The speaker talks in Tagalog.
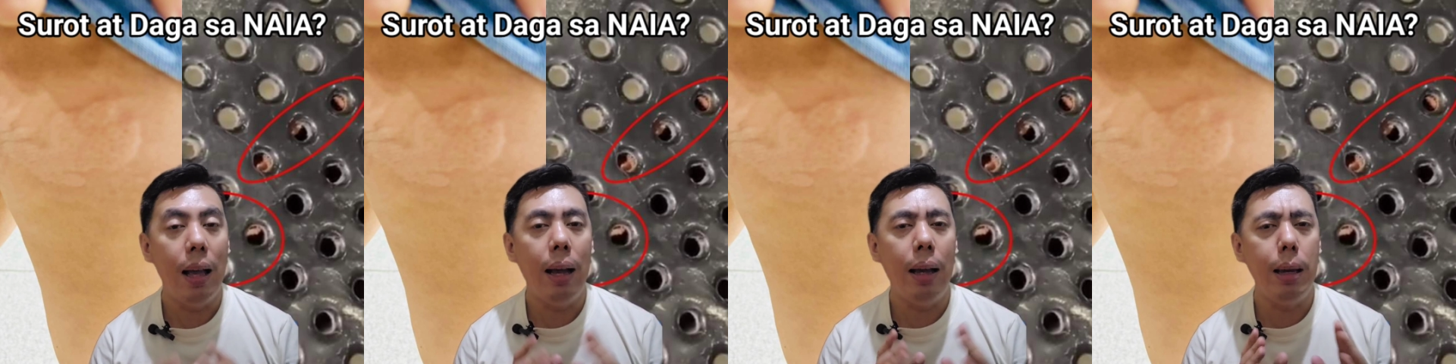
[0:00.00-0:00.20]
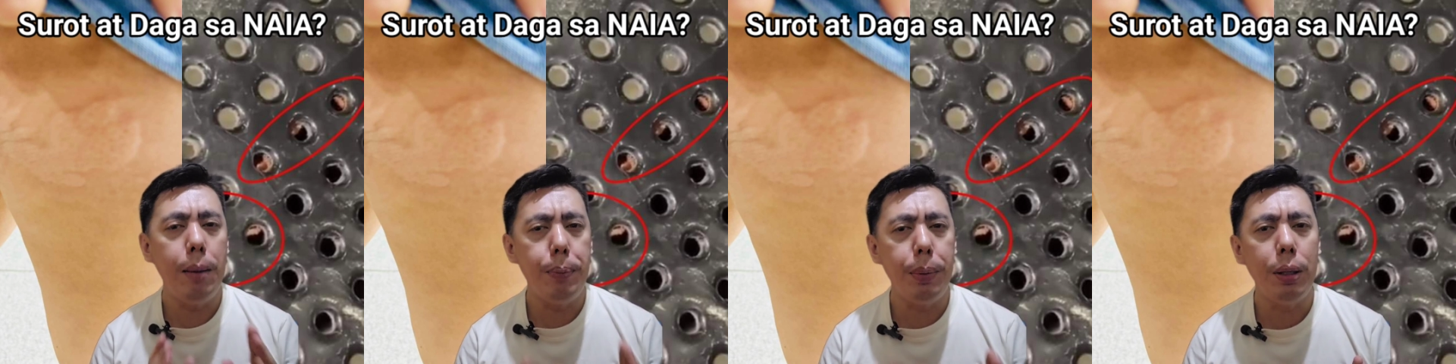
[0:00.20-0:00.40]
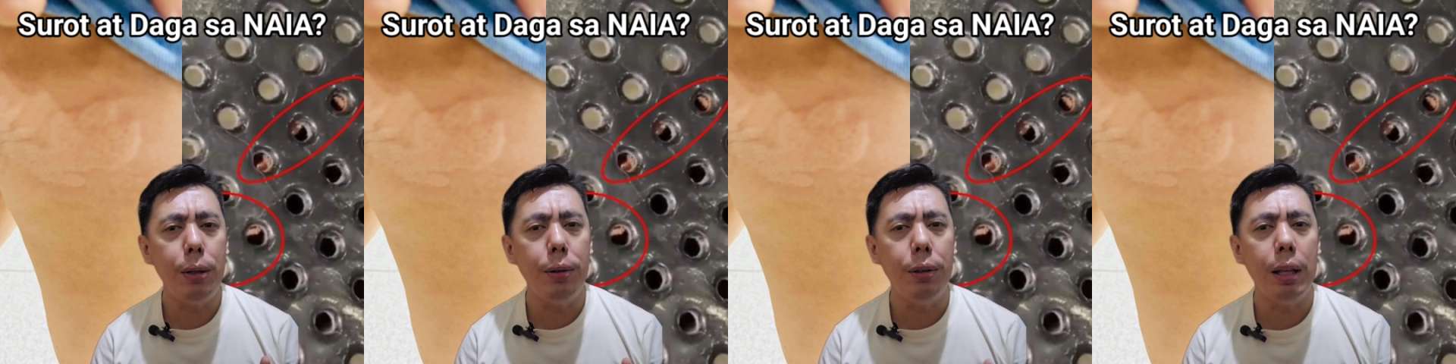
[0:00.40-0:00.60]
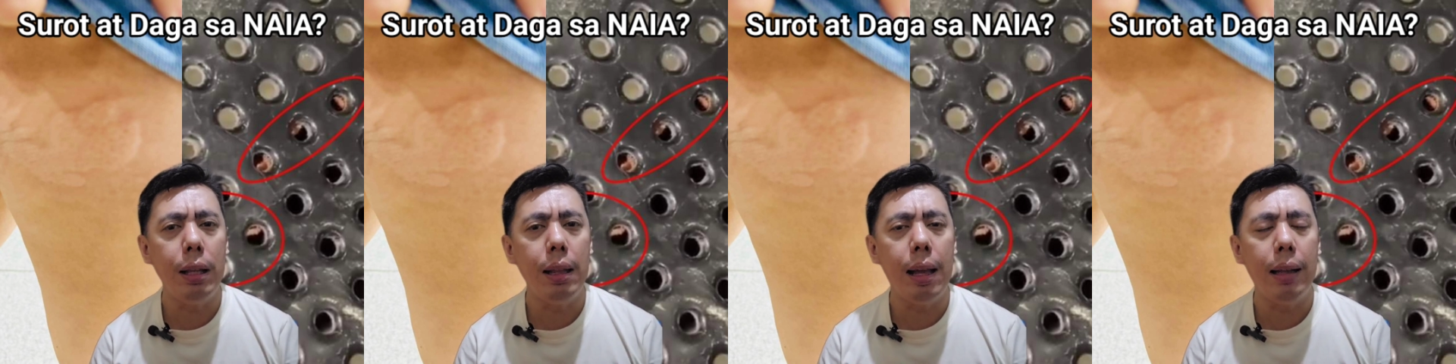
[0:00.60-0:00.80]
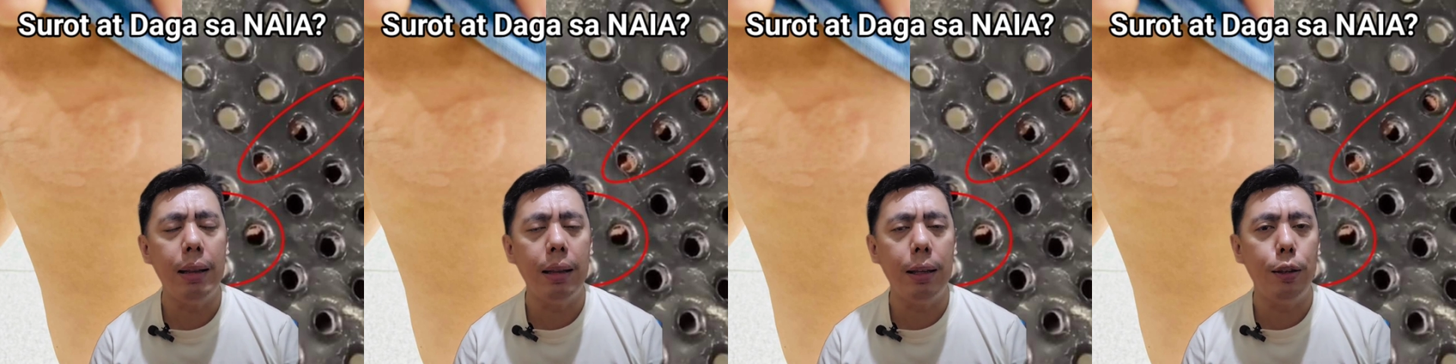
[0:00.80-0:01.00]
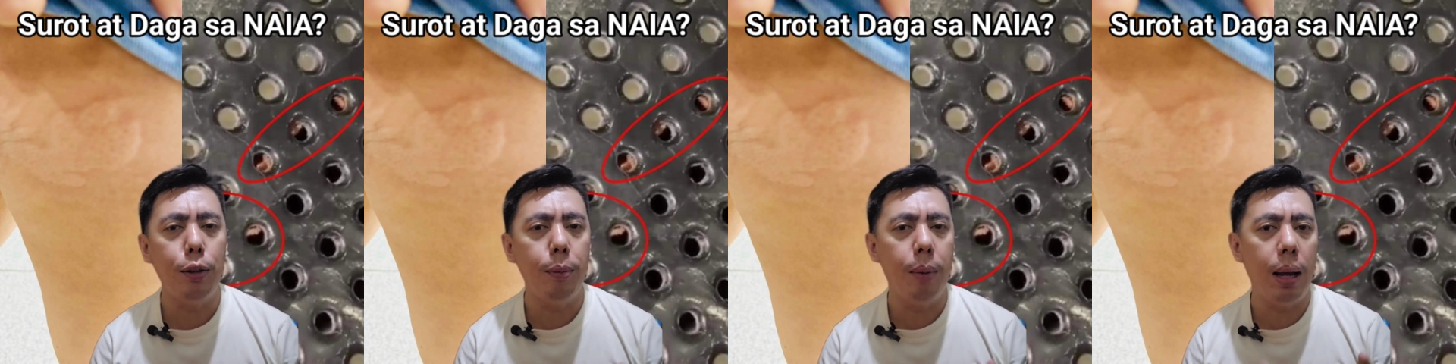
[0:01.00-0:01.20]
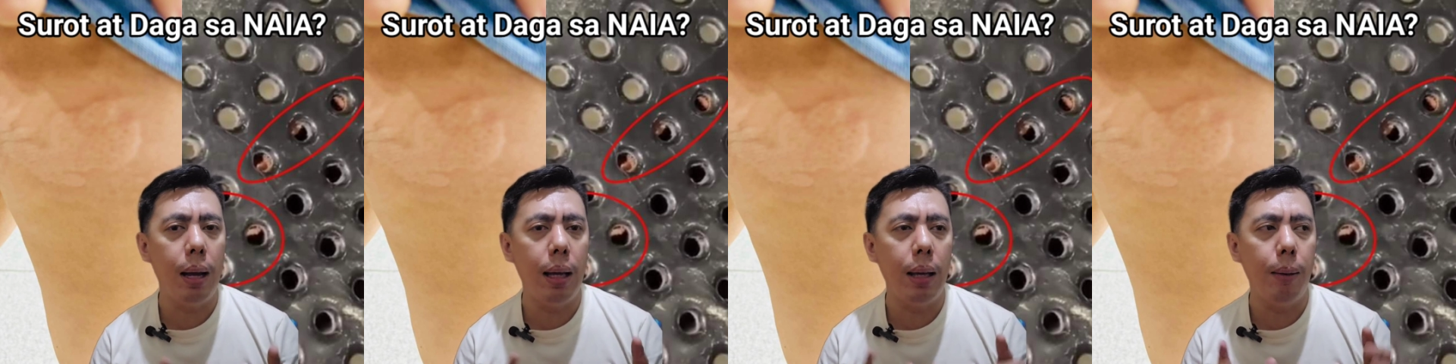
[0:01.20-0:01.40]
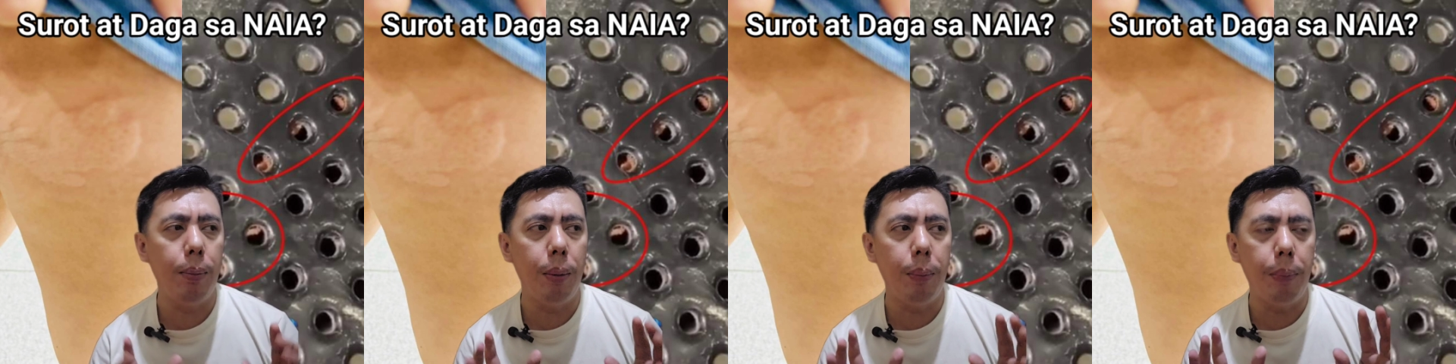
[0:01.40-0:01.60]
Kaya panoorin natin yung
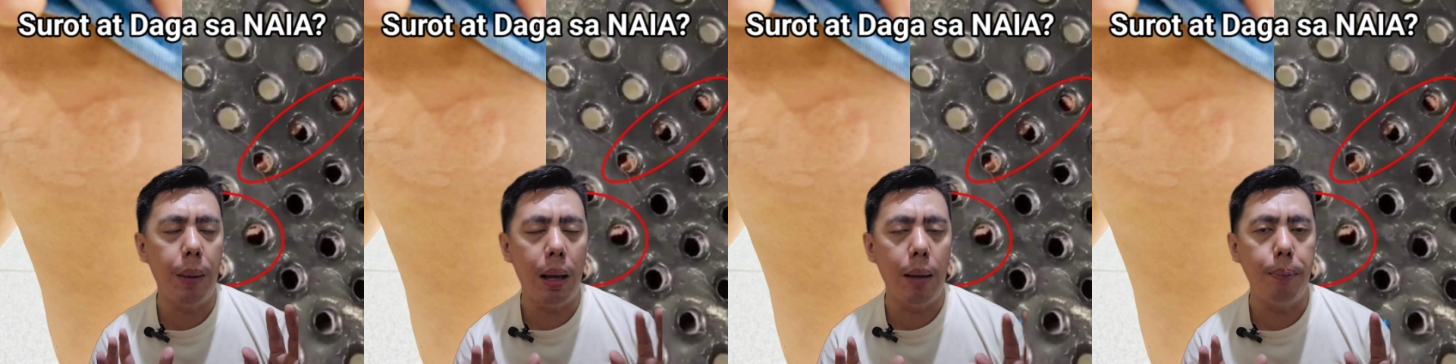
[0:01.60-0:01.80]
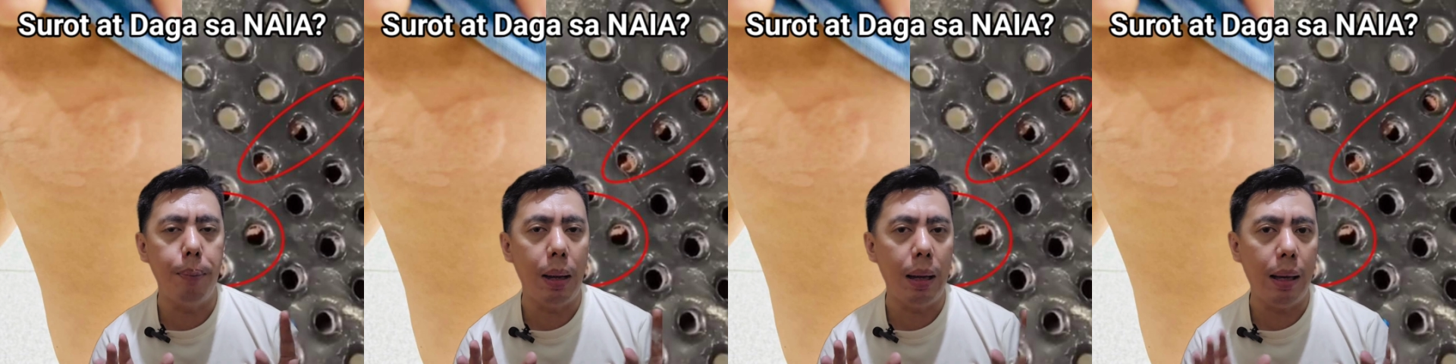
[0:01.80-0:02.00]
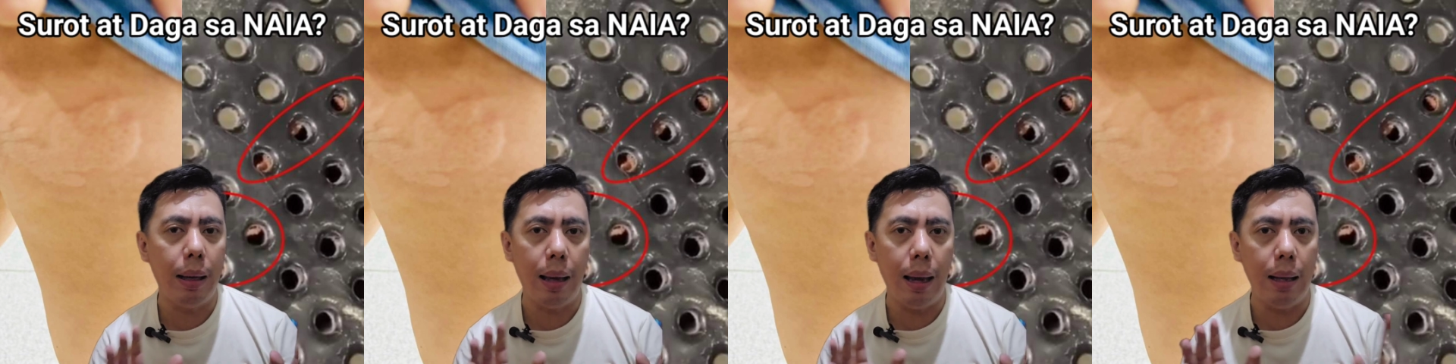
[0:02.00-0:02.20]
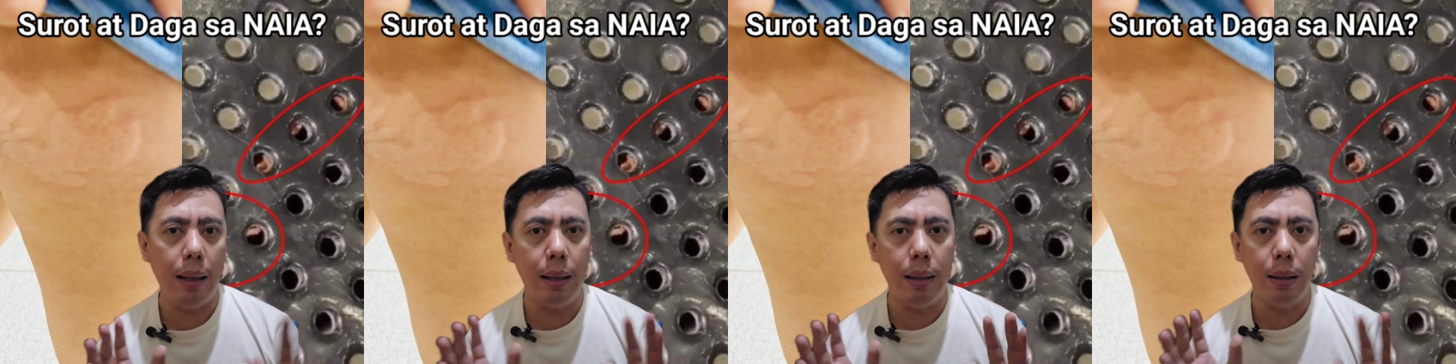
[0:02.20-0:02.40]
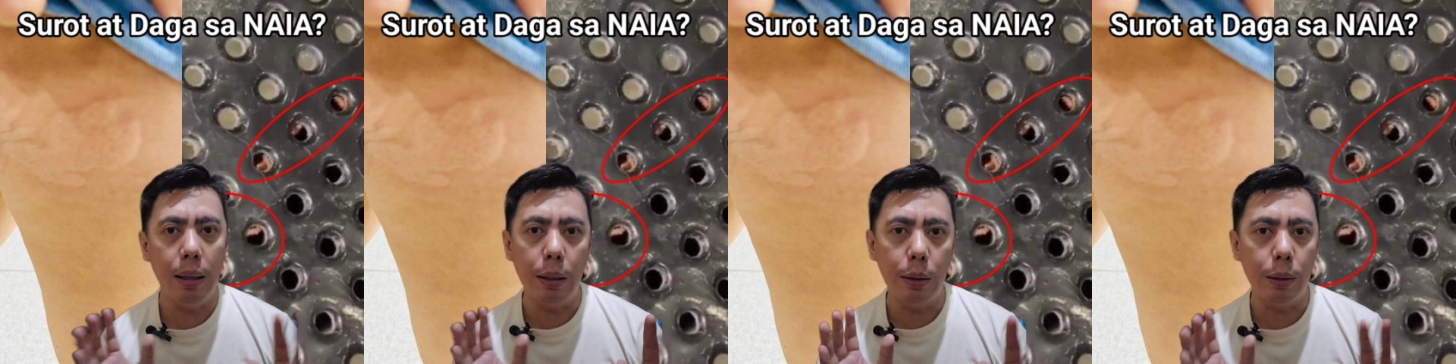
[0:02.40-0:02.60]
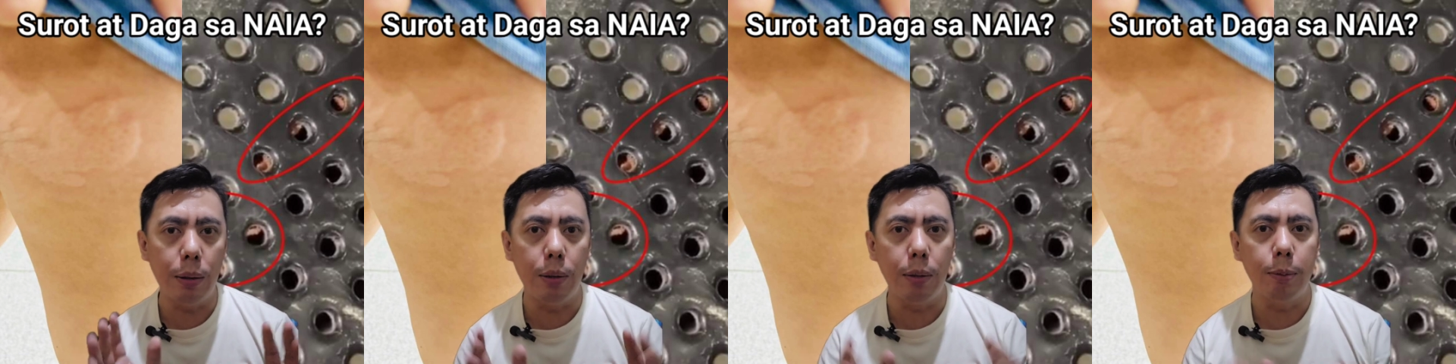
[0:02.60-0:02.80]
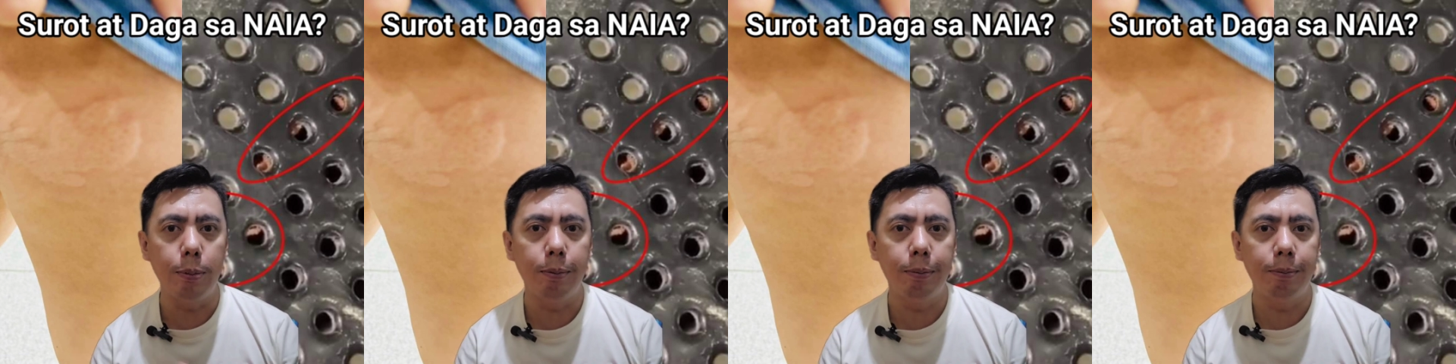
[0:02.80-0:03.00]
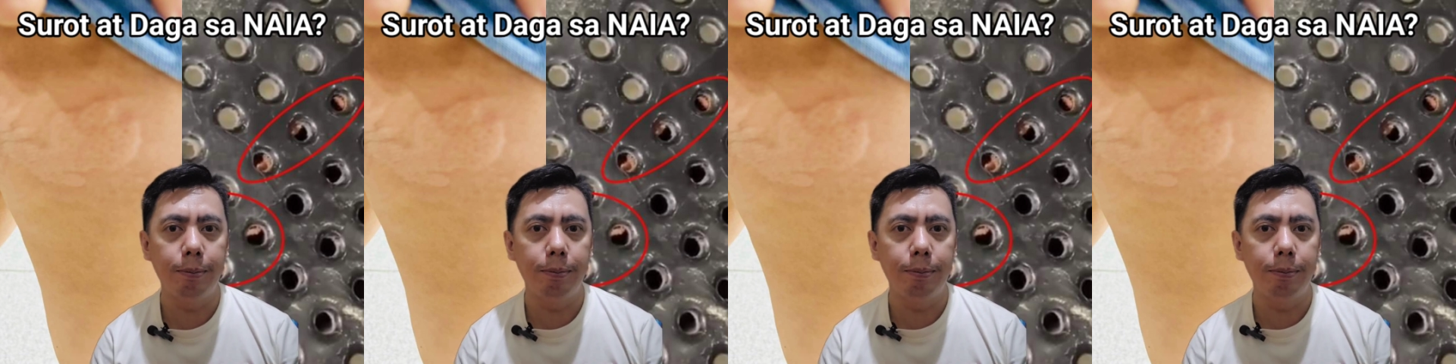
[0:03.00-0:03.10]
mga iba pang pangyayari dito.